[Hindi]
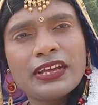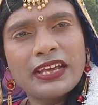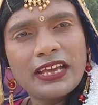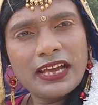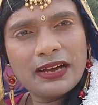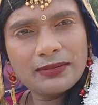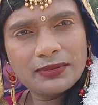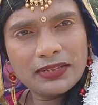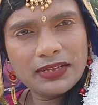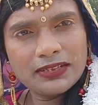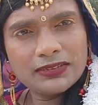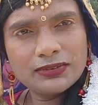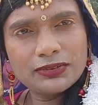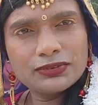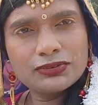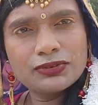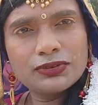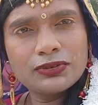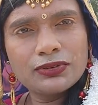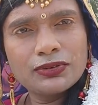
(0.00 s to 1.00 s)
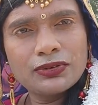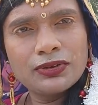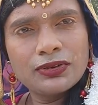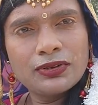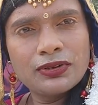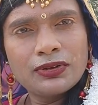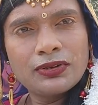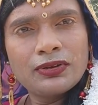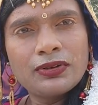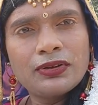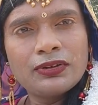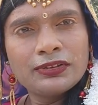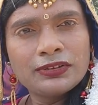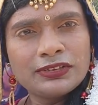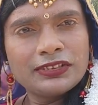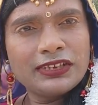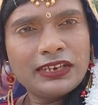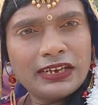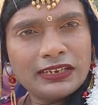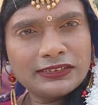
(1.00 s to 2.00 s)
क्या बताएं दोस्तों
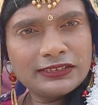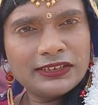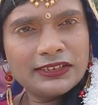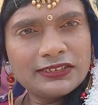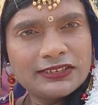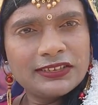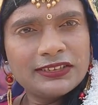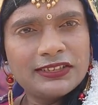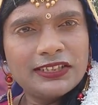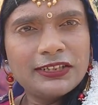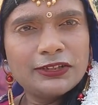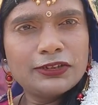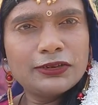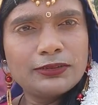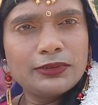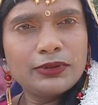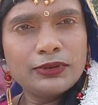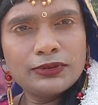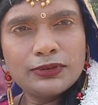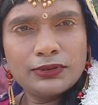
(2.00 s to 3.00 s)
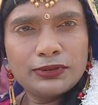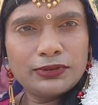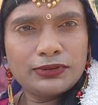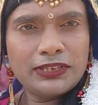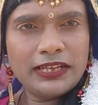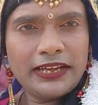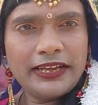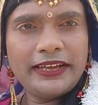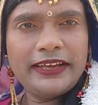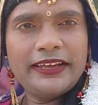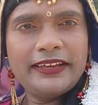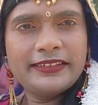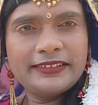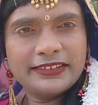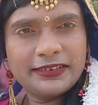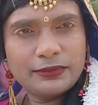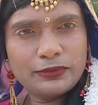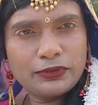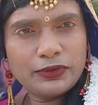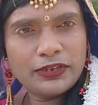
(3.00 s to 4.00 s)
अंदर से दिल तो बहुत रोता है
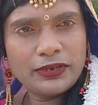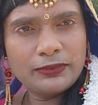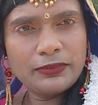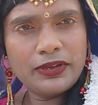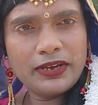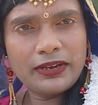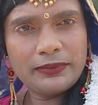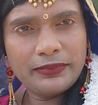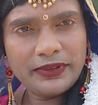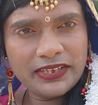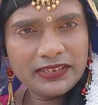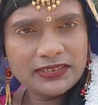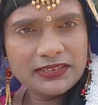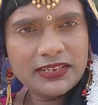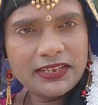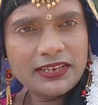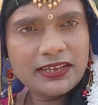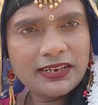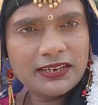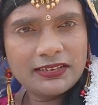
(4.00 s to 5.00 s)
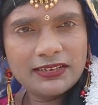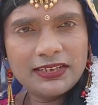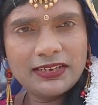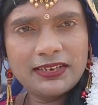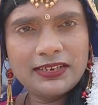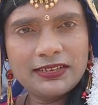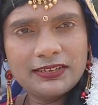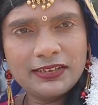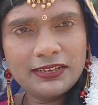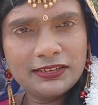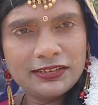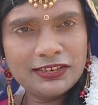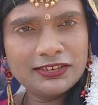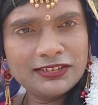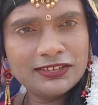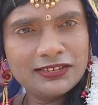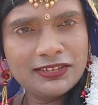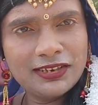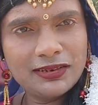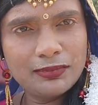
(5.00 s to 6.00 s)
जब कोई हमारा बेजती करते हैं ना तो अंदर
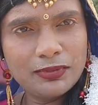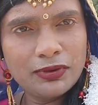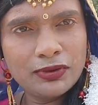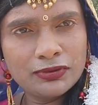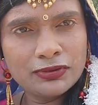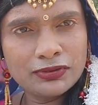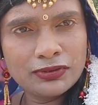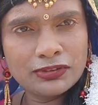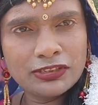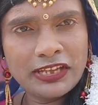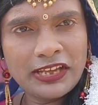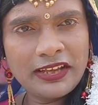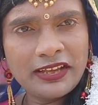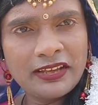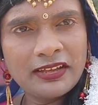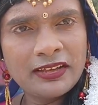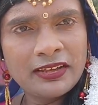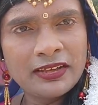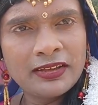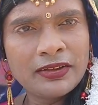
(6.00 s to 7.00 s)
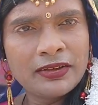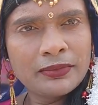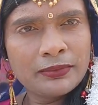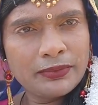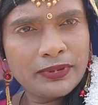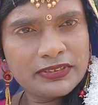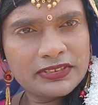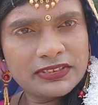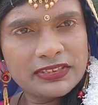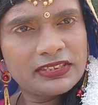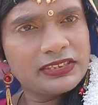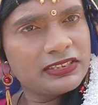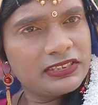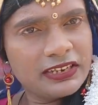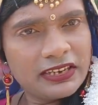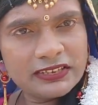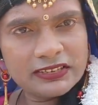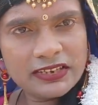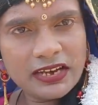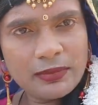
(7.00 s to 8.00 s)
से दिल बहुत रोता है बस
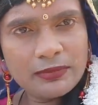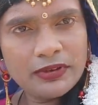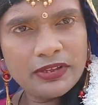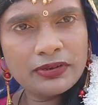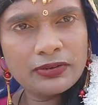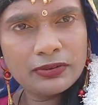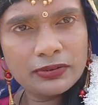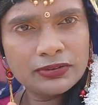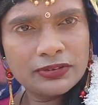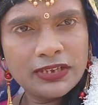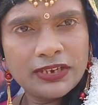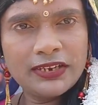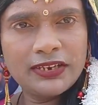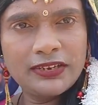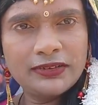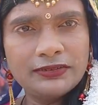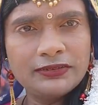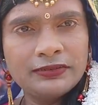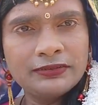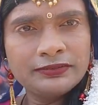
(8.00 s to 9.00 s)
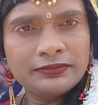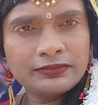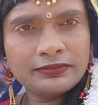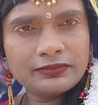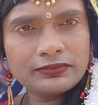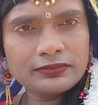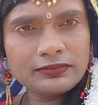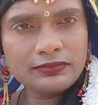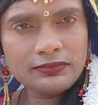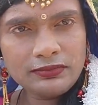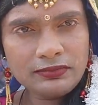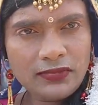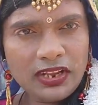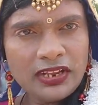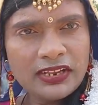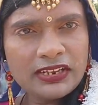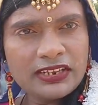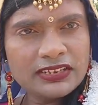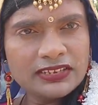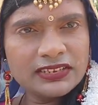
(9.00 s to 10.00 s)
किसी के सामने रोता नहीं हूँ
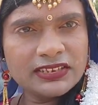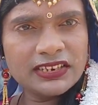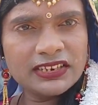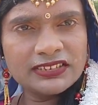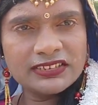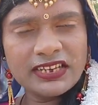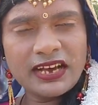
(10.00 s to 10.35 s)
किसी का